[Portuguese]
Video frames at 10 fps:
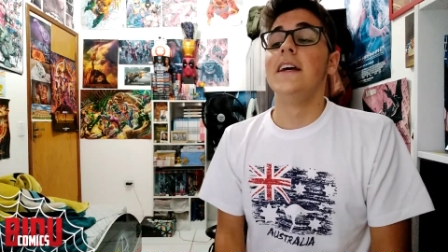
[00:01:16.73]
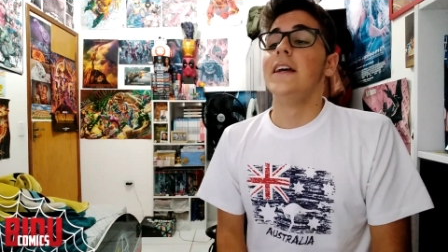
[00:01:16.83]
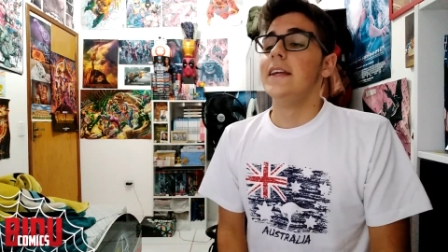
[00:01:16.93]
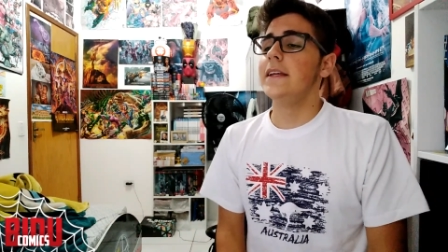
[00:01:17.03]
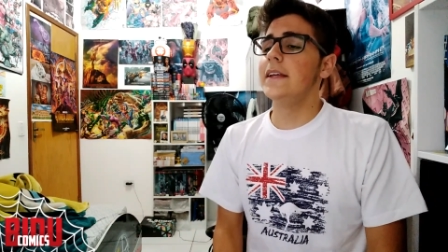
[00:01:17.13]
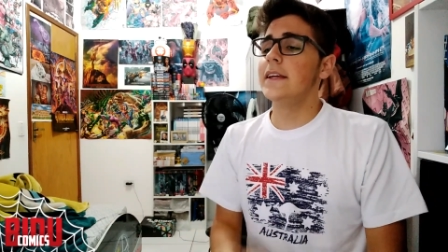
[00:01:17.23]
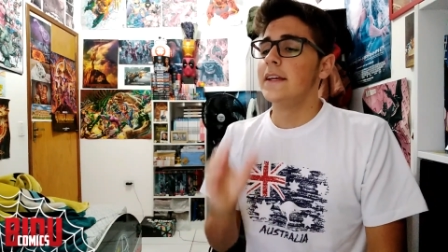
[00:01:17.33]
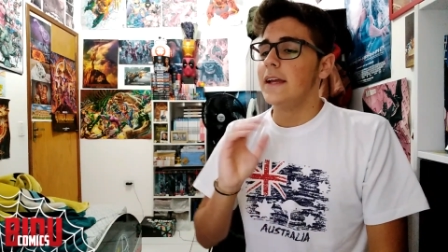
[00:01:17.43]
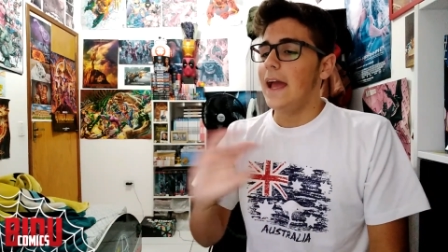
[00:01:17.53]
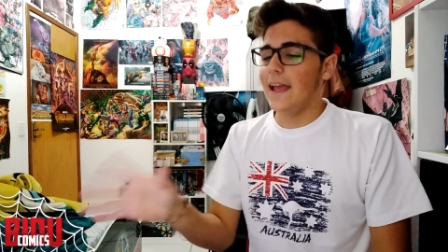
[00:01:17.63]
E
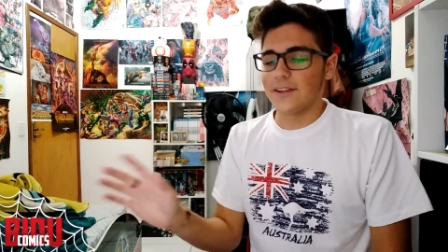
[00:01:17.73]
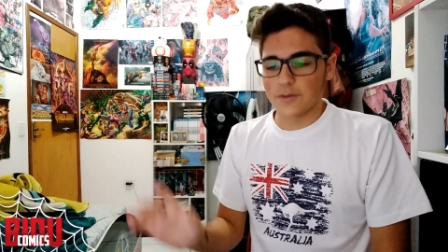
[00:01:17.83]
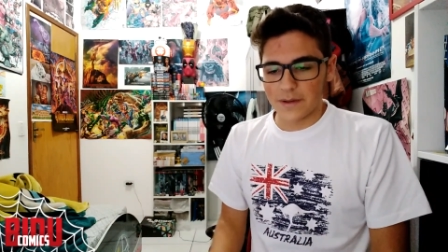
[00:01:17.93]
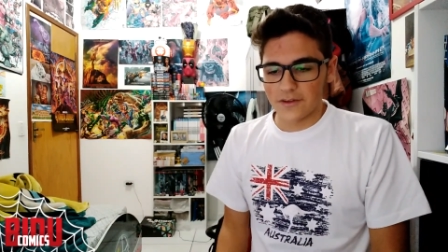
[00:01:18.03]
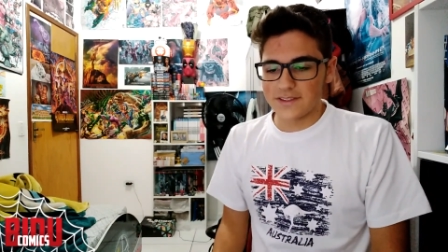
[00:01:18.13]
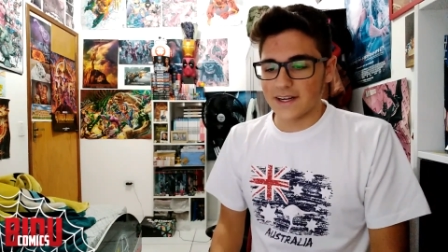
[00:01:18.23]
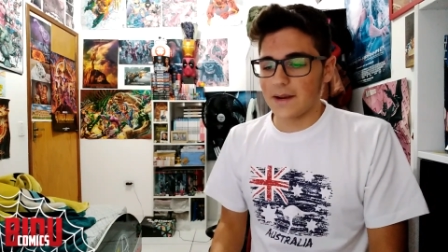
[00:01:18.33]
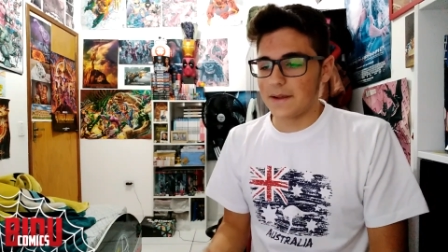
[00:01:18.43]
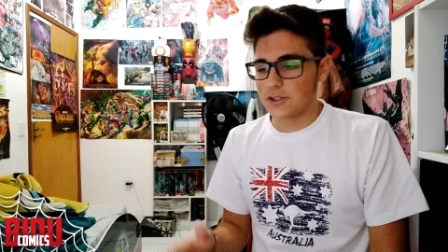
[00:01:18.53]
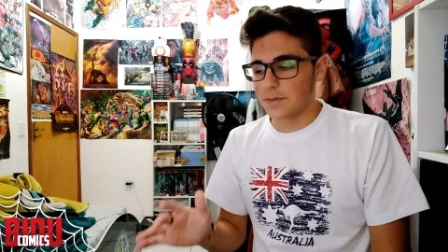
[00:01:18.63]
é isso, pra não estragar
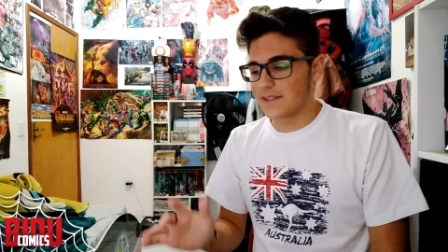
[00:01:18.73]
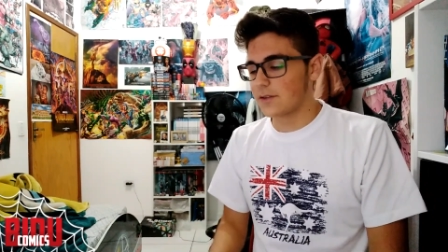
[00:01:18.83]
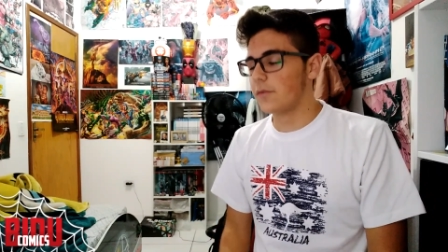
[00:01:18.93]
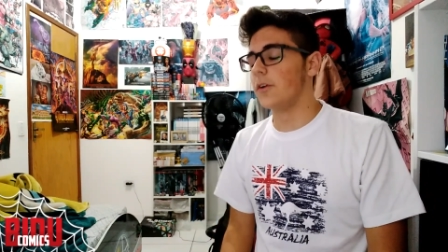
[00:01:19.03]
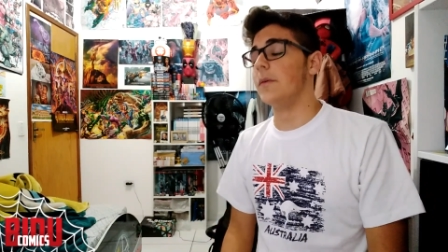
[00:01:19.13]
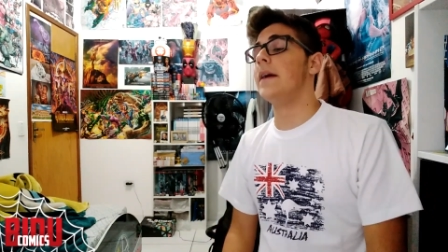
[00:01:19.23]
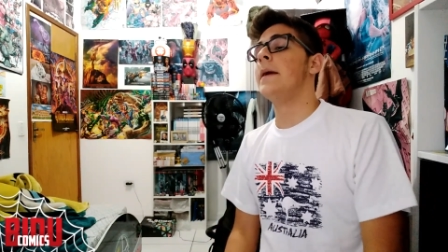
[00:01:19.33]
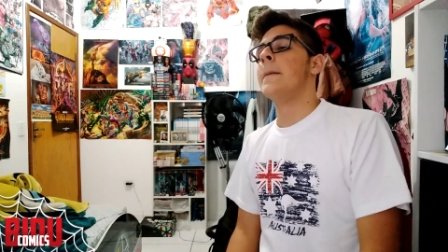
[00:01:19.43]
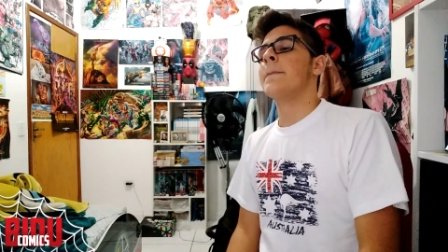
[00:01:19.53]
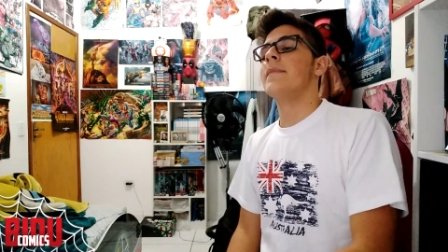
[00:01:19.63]
mais a surpresa do filme.
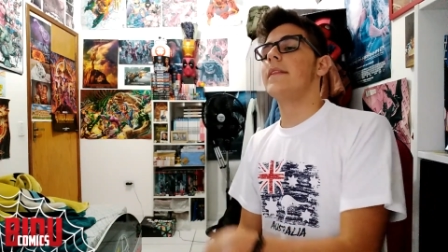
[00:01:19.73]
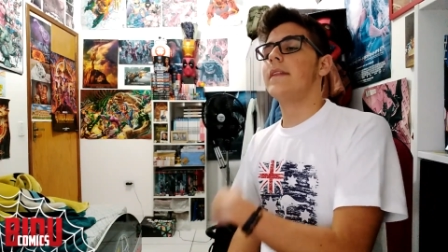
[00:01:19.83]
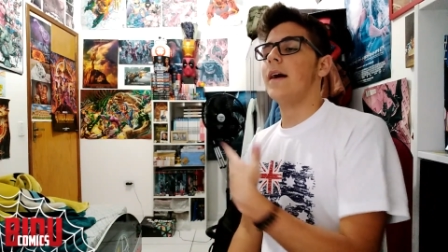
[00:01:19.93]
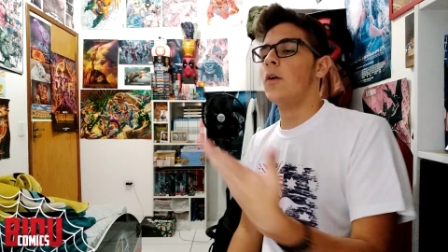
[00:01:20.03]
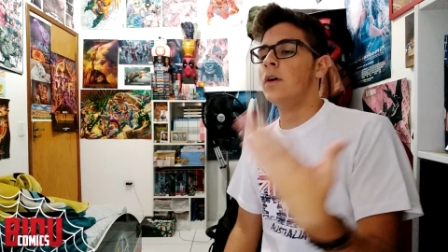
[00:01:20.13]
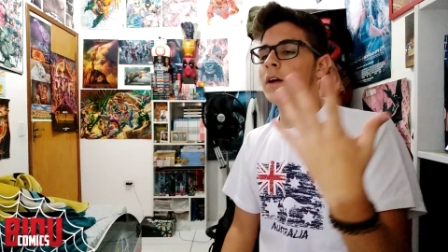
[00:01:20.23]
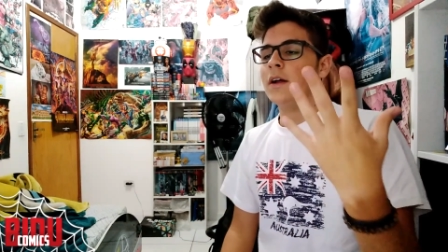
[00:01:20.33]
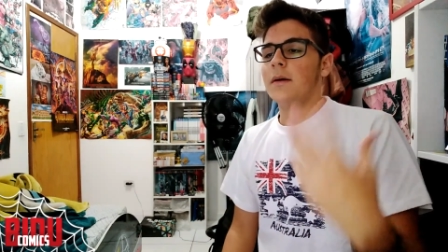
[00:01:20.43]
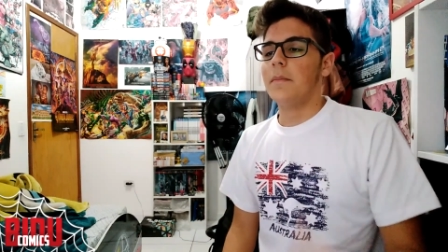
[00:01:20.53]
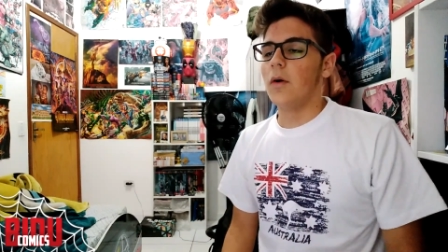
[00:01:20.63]
Então,
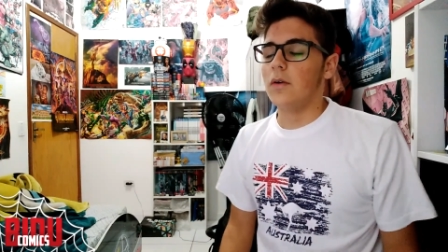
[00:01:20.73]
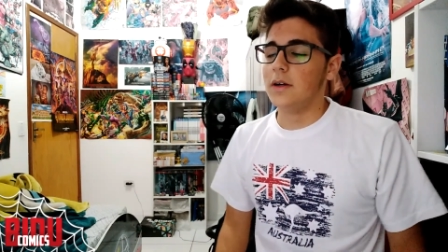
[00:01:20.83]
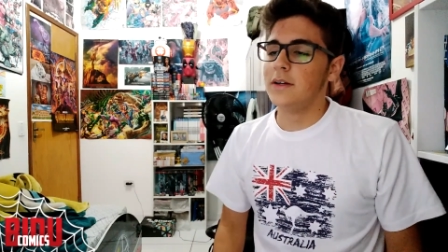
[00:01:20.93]
bom,